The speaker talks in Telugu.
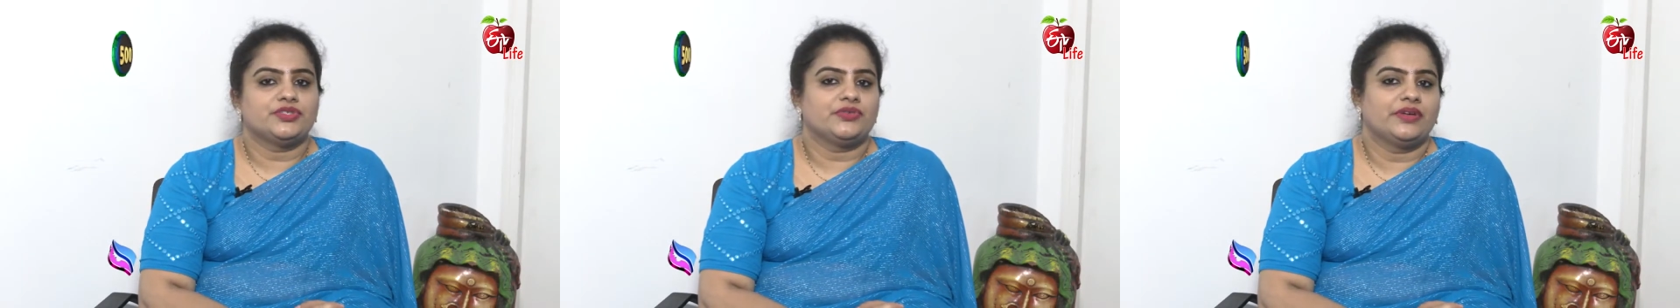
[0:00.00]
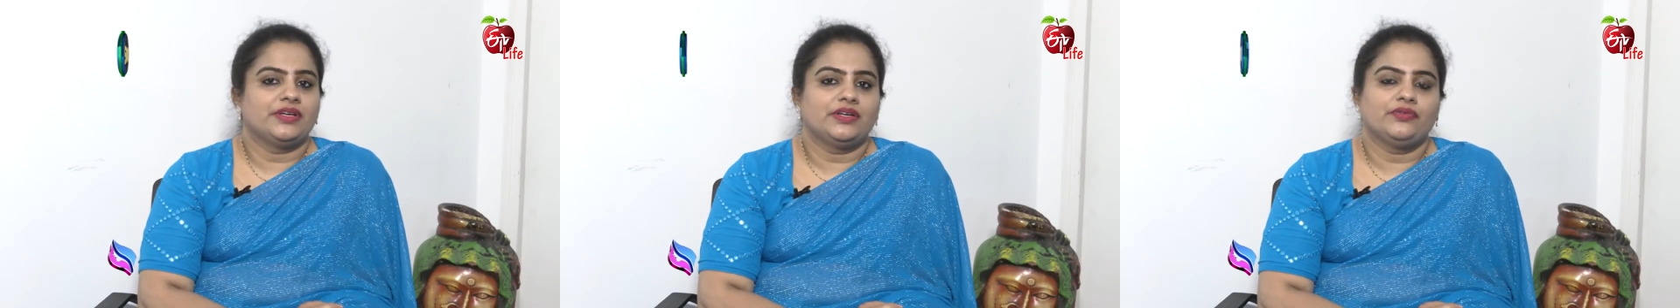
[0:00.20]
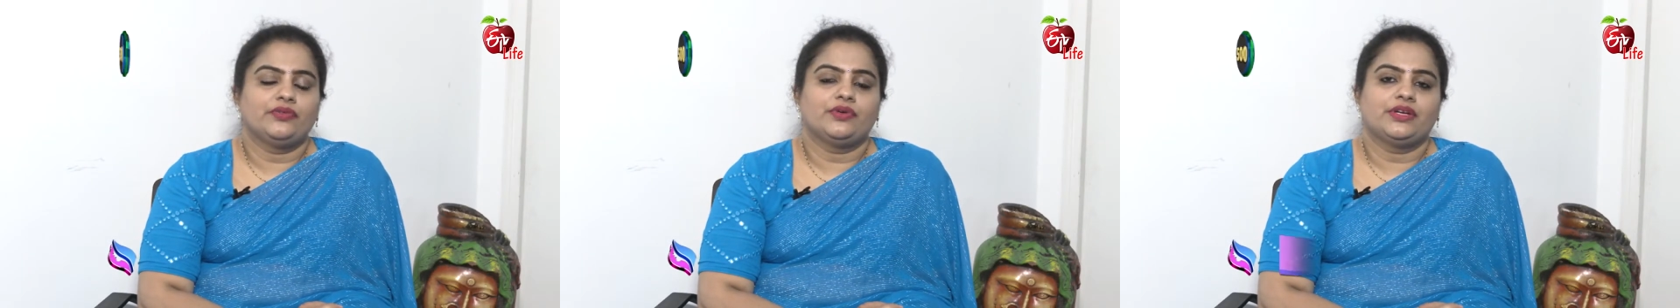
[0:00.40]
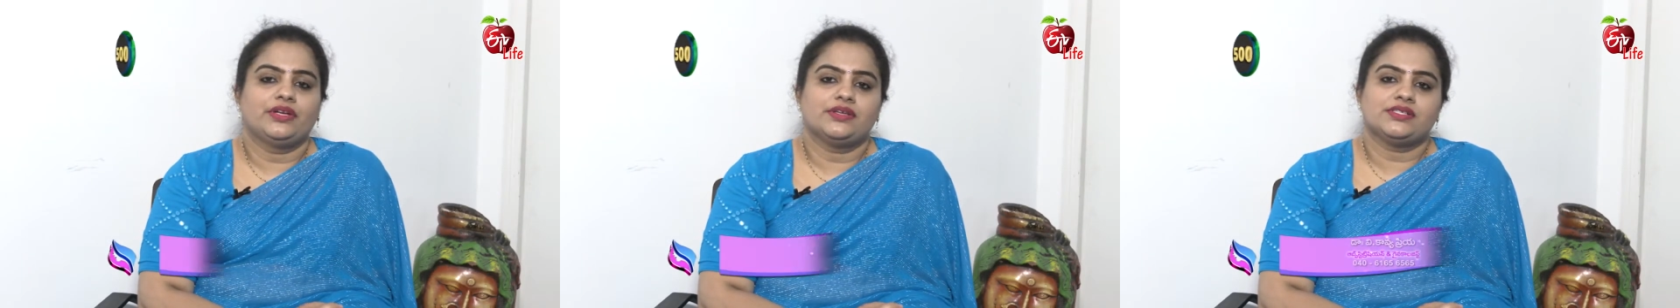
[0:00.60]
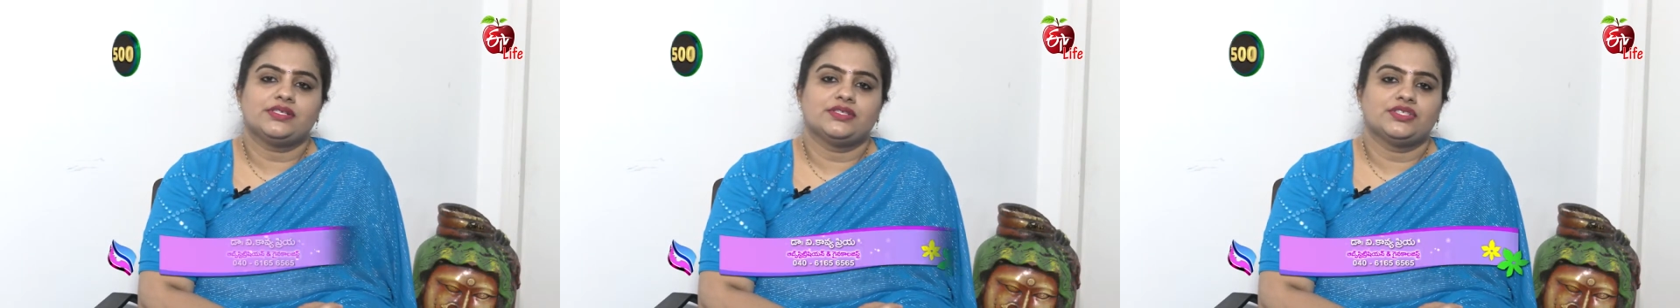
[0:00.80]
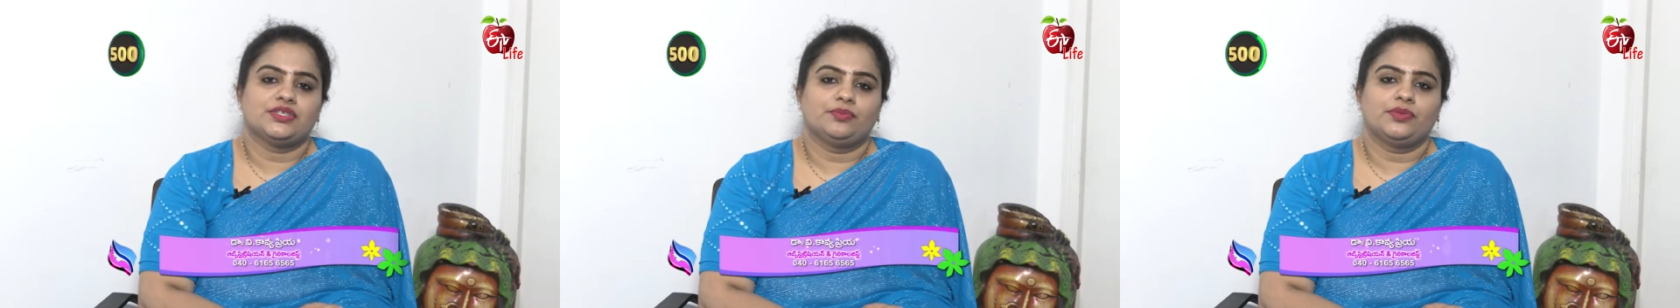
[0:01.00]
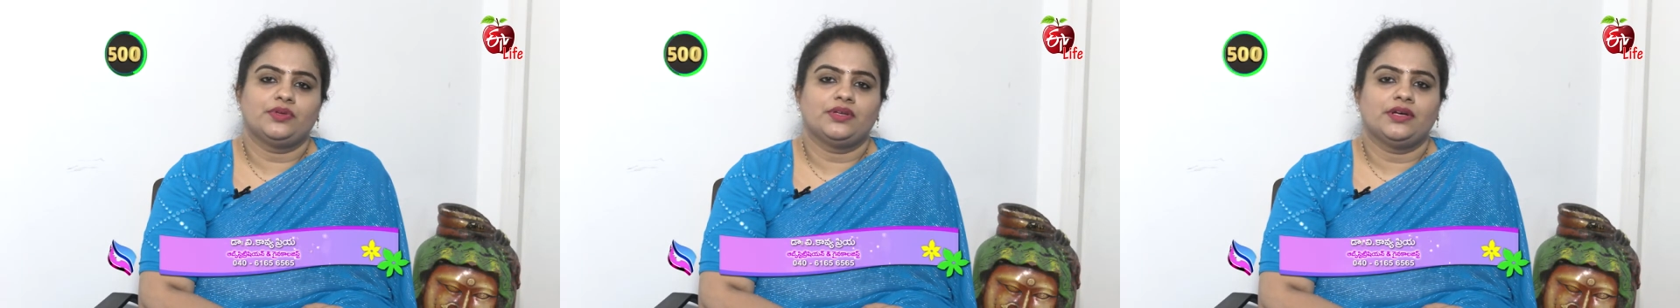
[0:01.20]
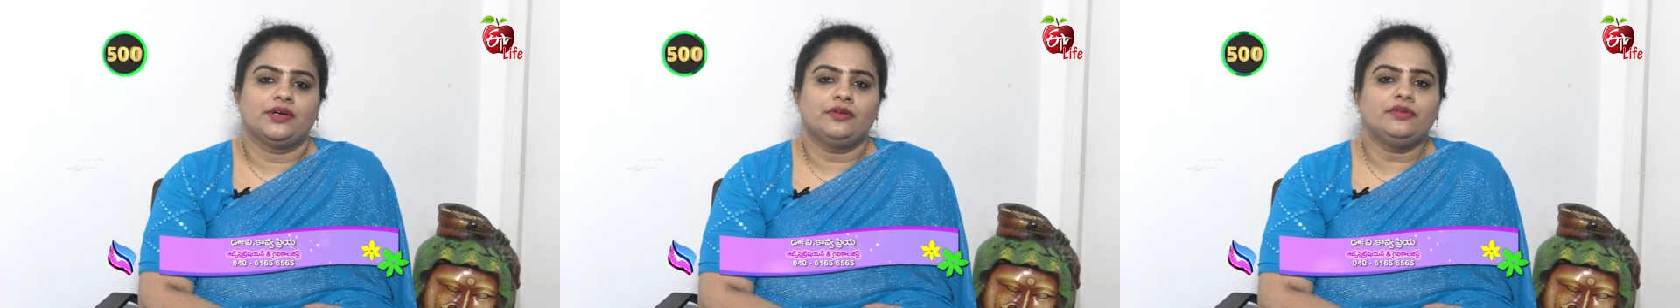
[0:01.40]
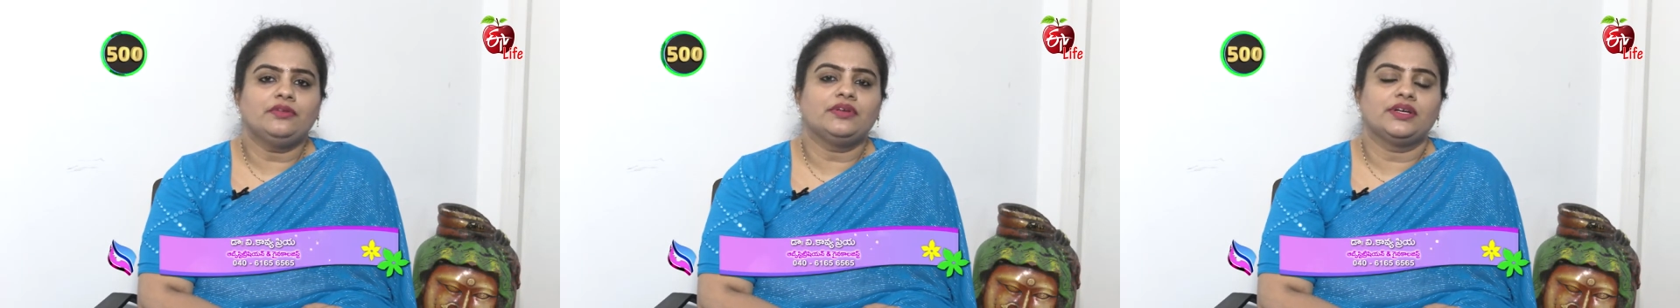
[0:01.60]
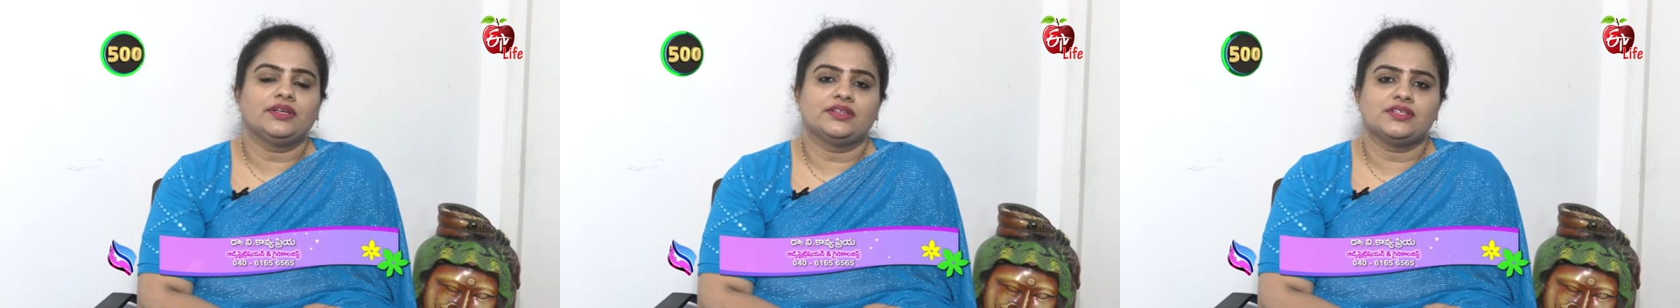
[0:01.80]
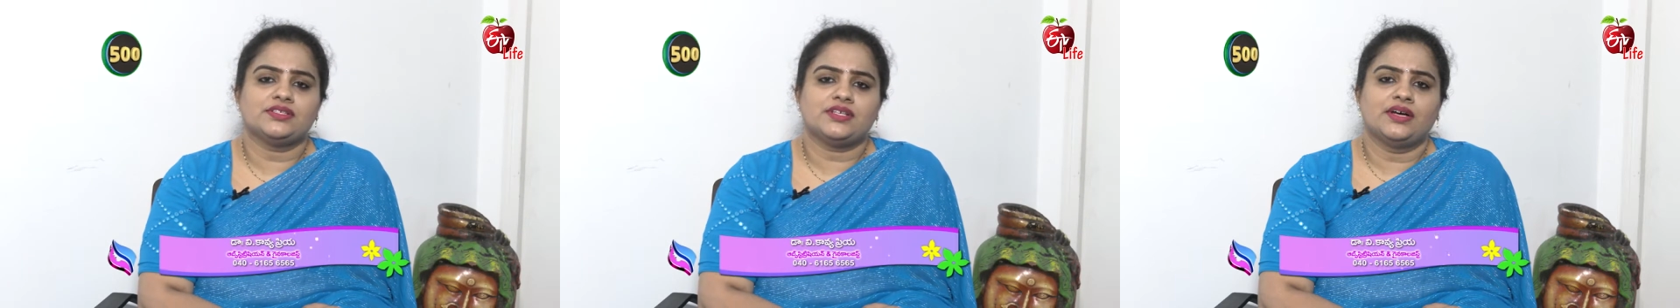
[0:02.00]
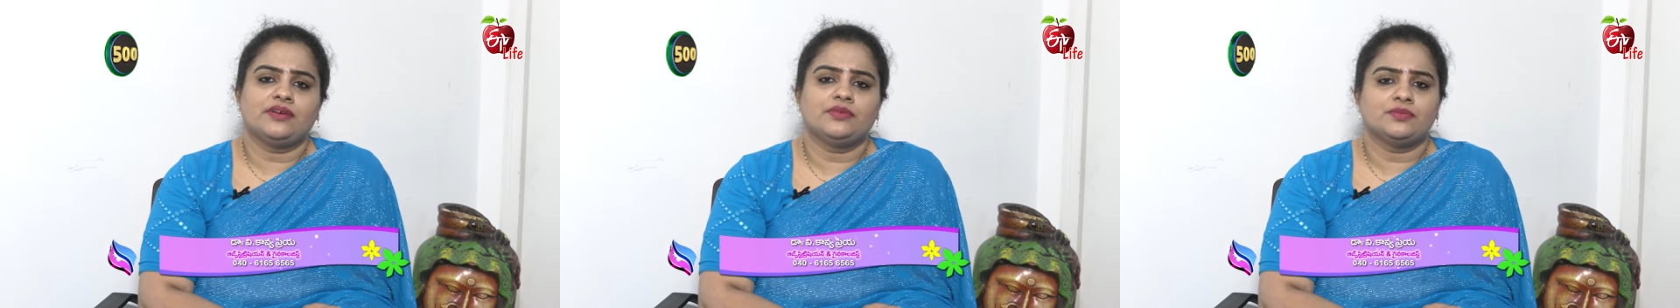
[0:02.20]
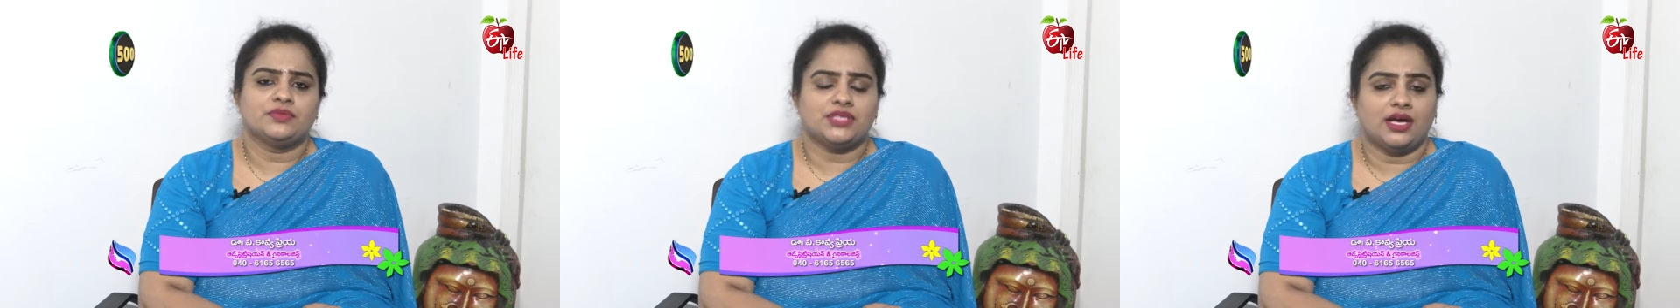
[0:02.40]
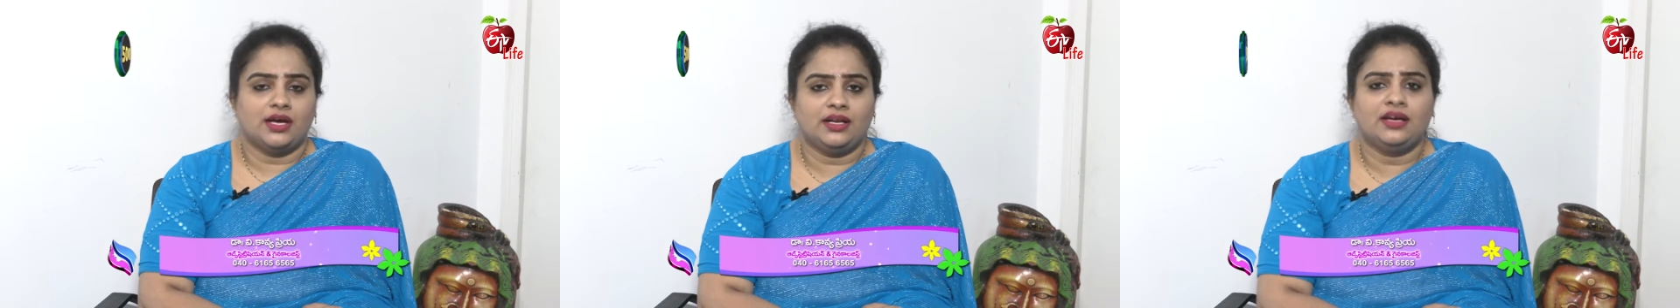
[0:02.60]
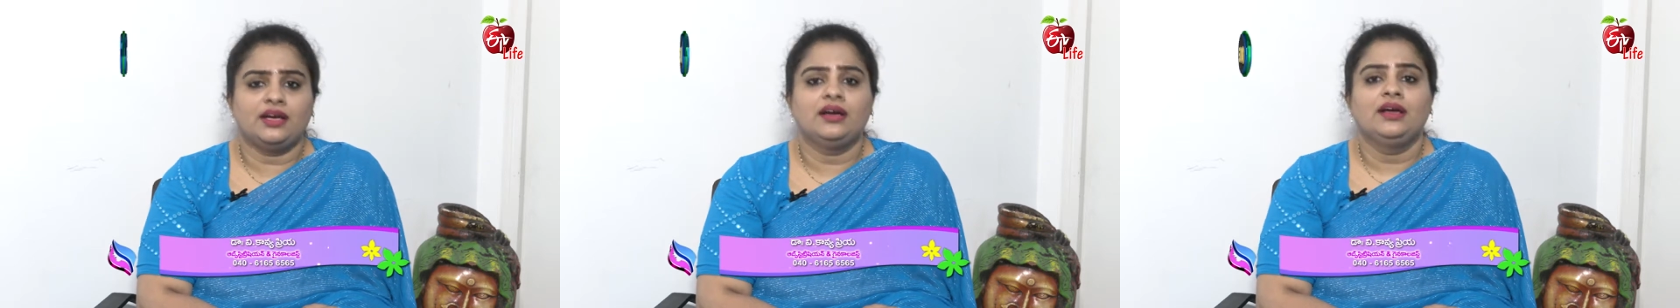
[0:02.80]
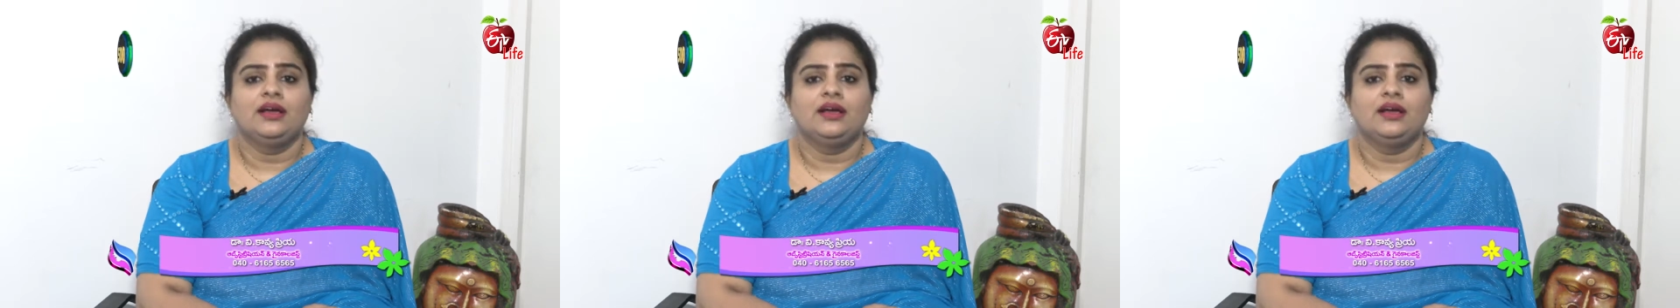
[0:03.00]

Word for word: ట్వంటీ ఫోర్ ఇయర్స్ అని చెప్తున్నారు రక్తస్రావం చాలా